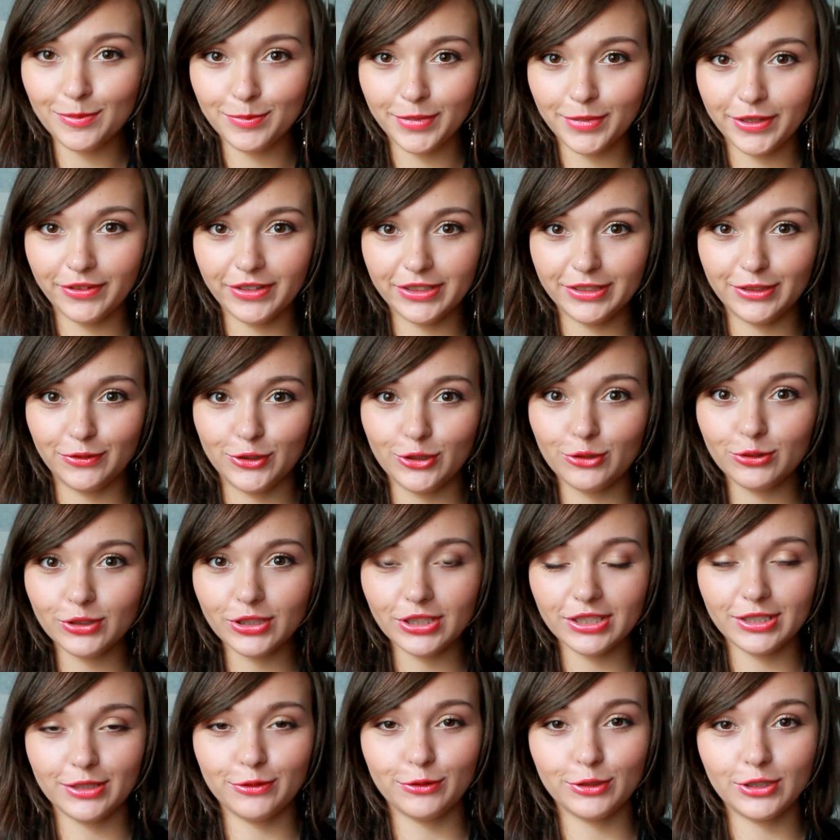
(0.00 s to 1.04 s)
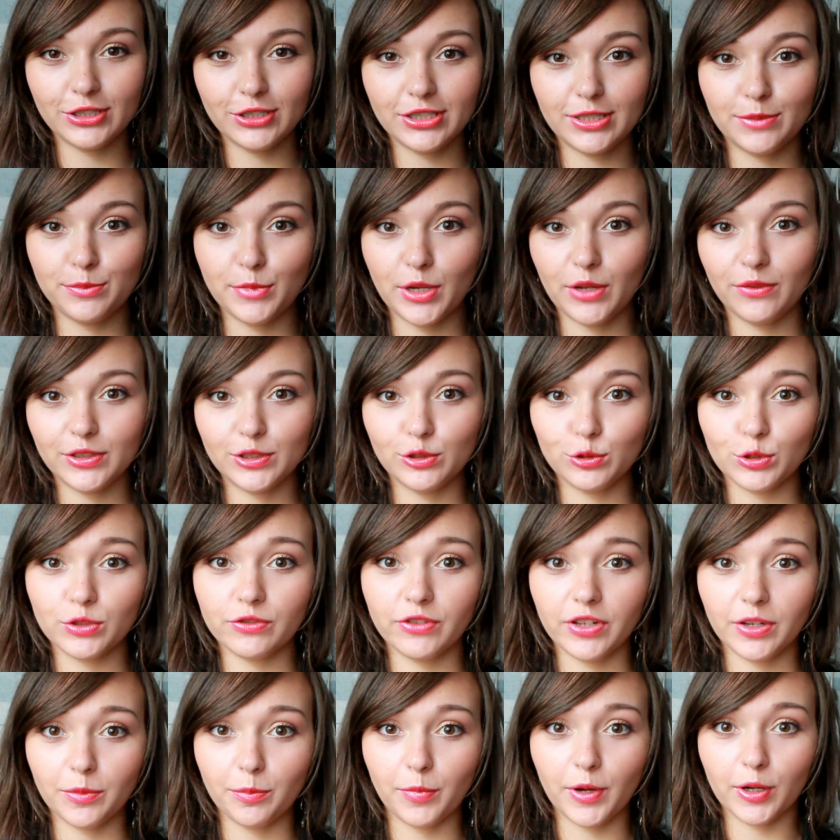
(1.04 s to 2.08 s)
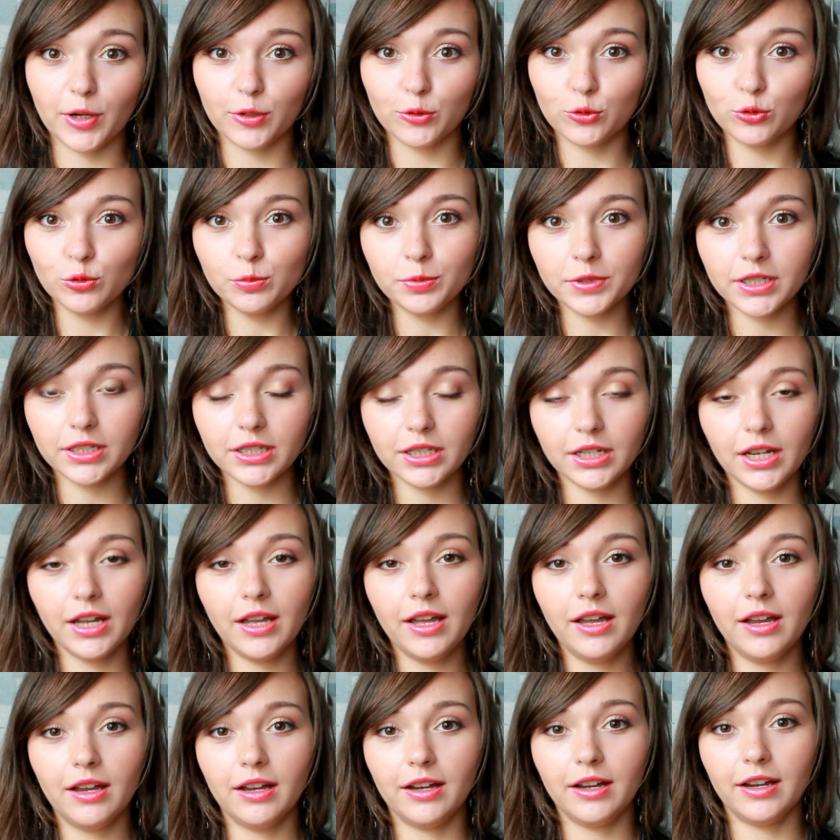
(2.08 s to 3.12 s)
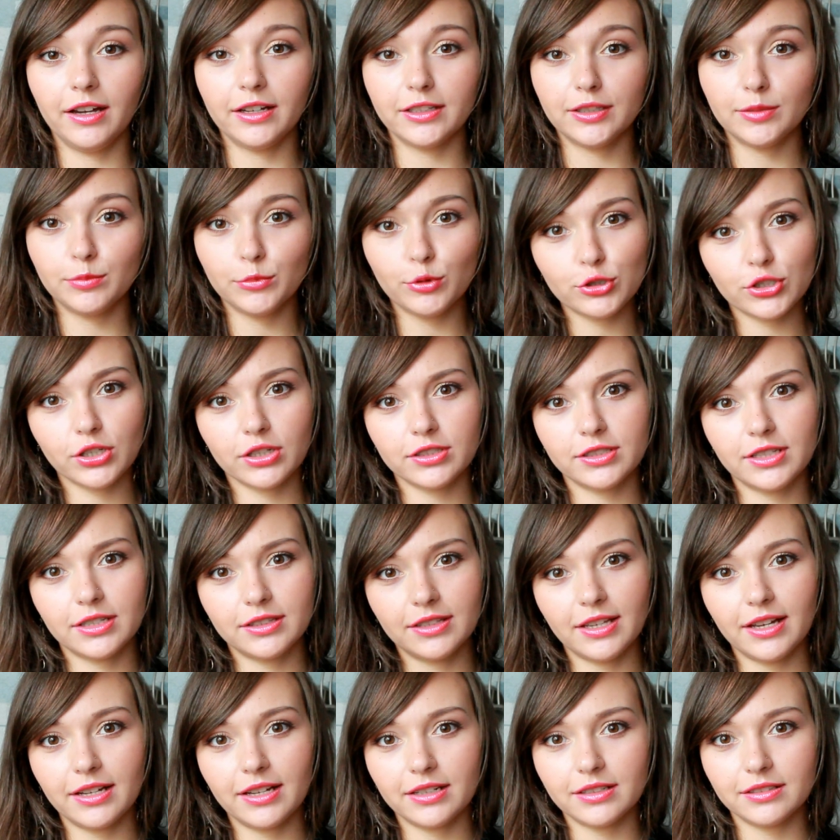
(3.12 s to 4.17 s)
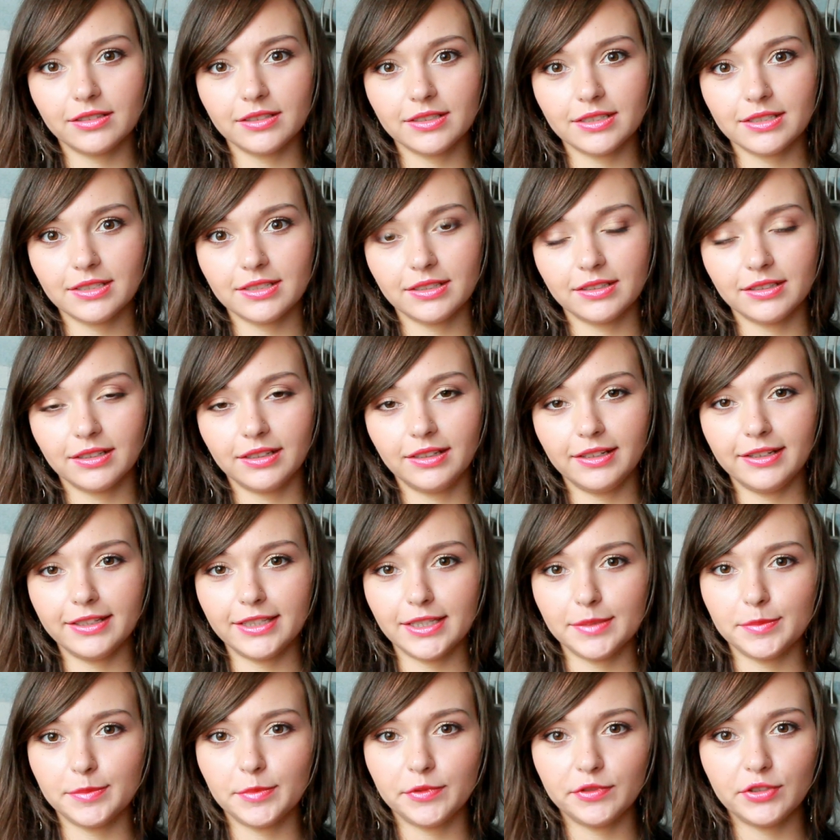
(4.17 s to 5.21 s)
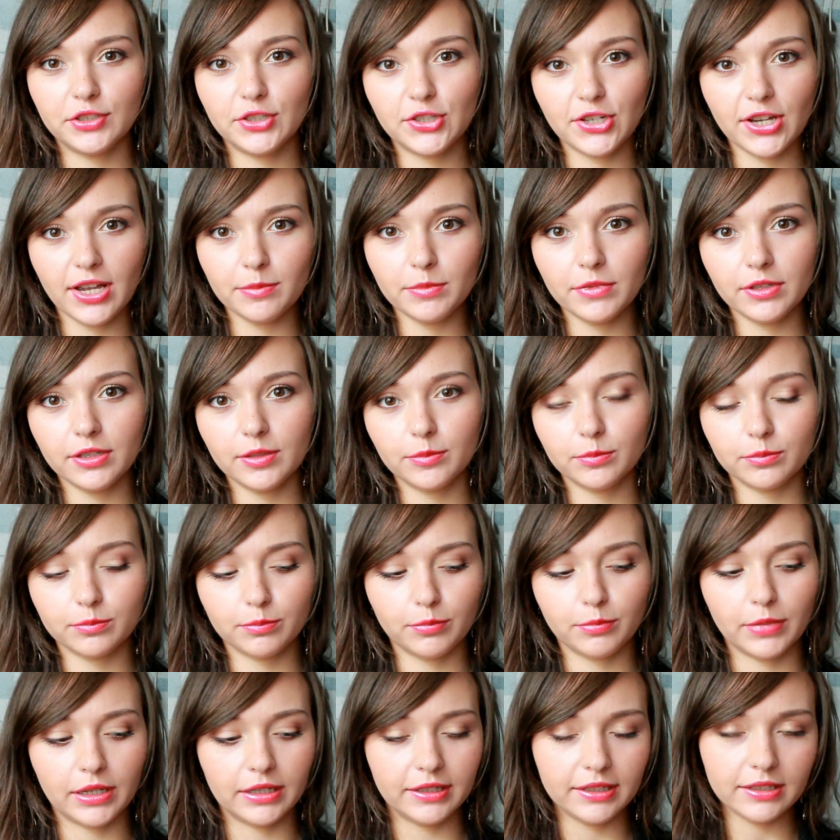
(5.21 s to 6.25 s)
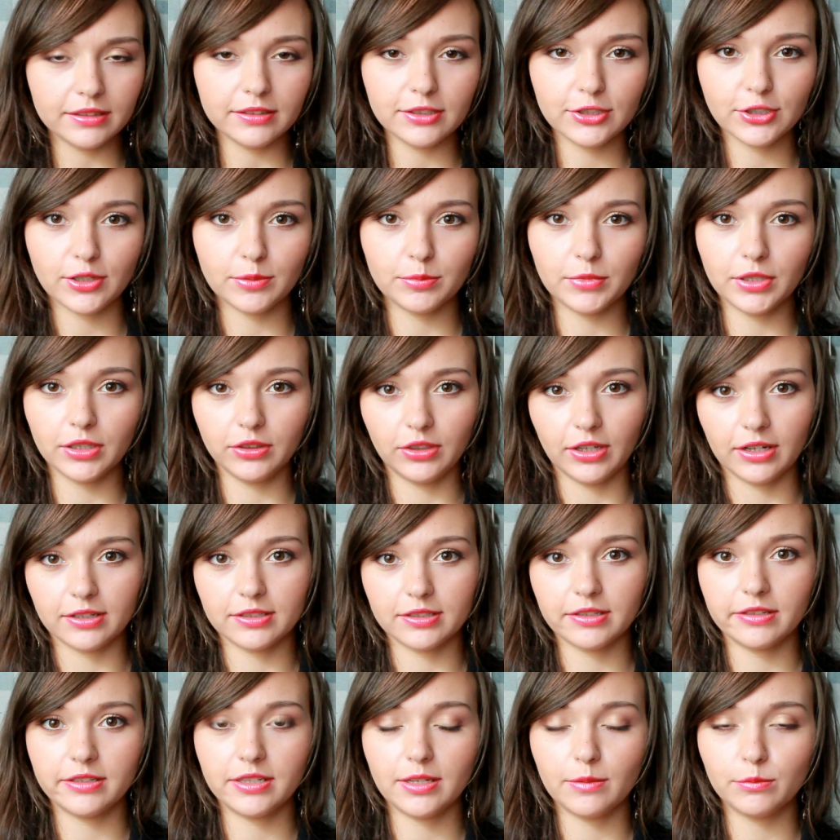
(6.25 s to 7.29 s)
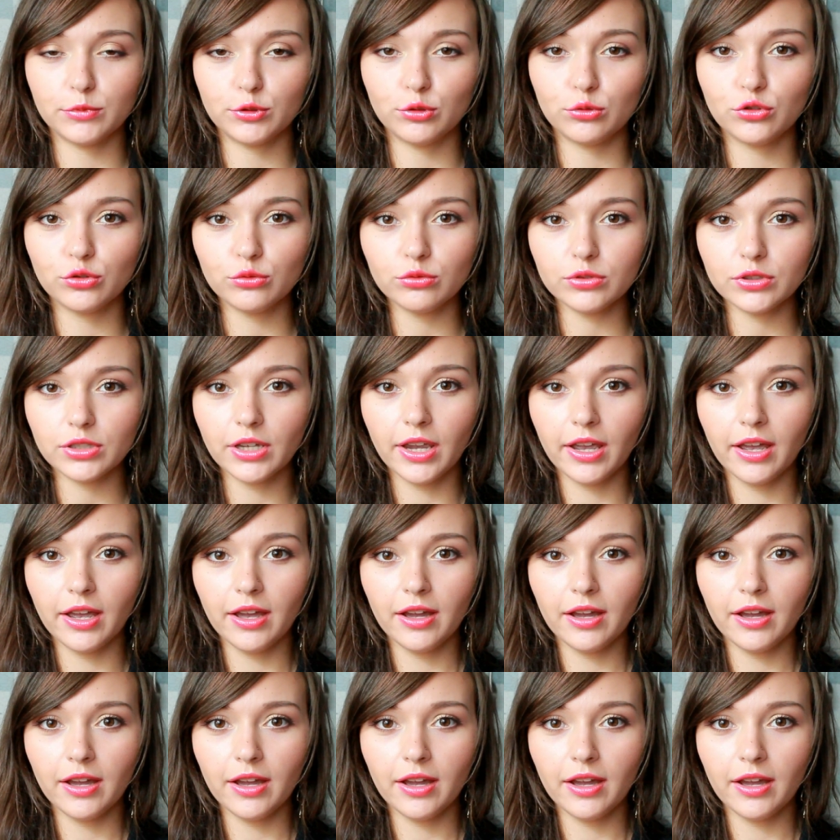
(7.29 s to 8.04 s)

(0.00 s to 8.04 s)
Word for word: Привет, девчонки! Сегодня снимаю видео о своих покупках. А, немножко затарилась а, летними вещами, балеточками, так, совсем чуть-чуть.